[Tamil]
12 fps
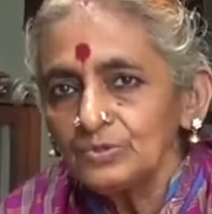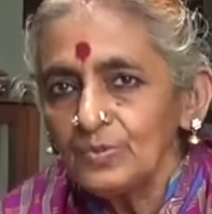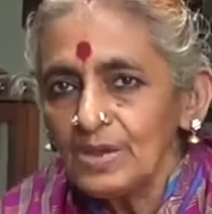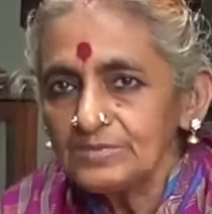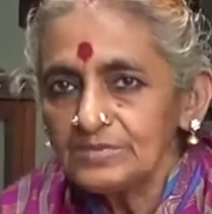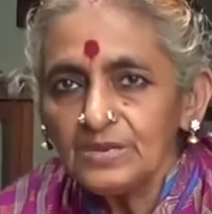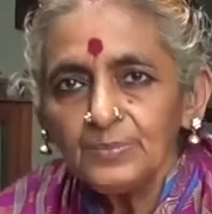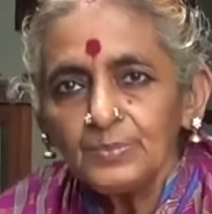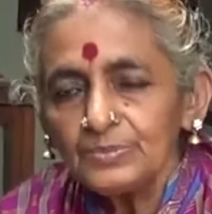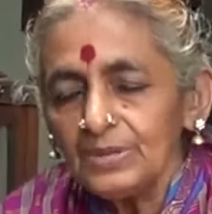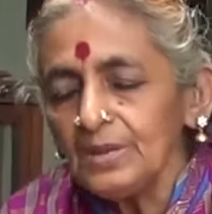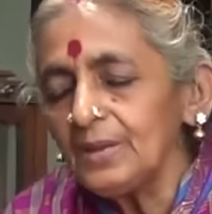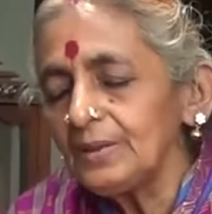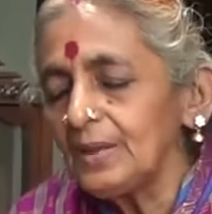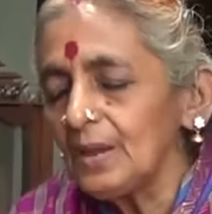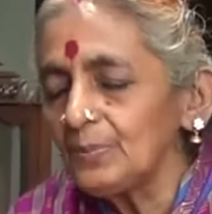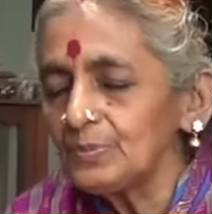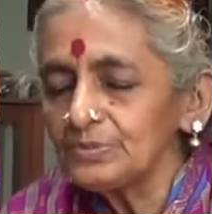சுவாசினி பூஜை
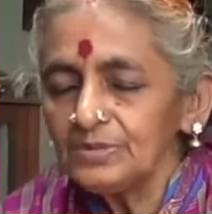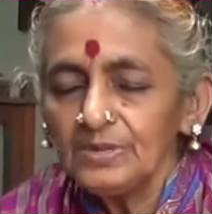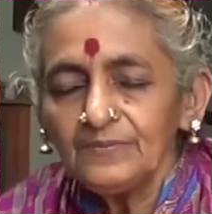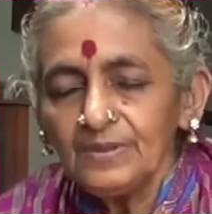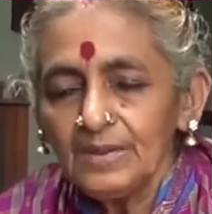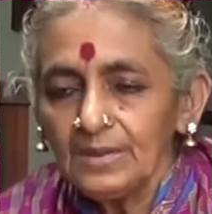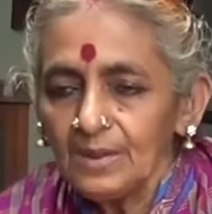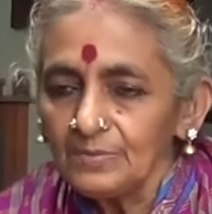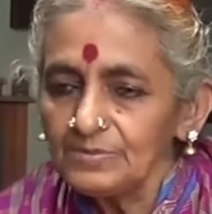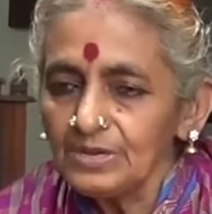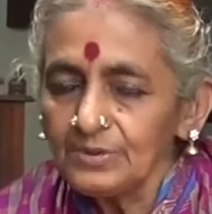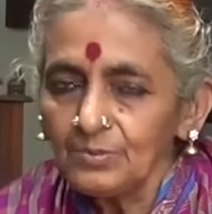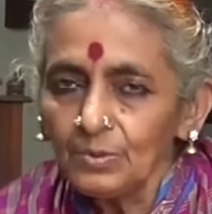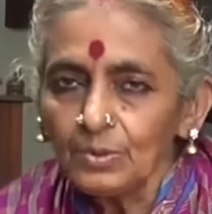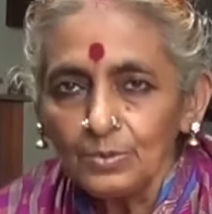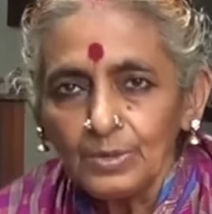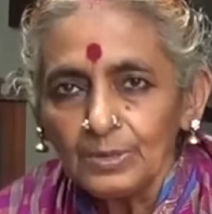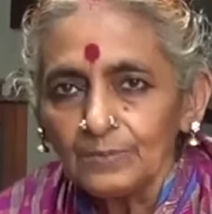கன்யா பூஜை இவையெல்லாம்
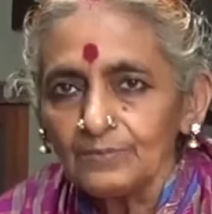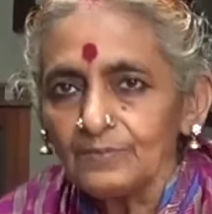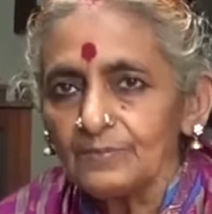செய்வோர் உண்டு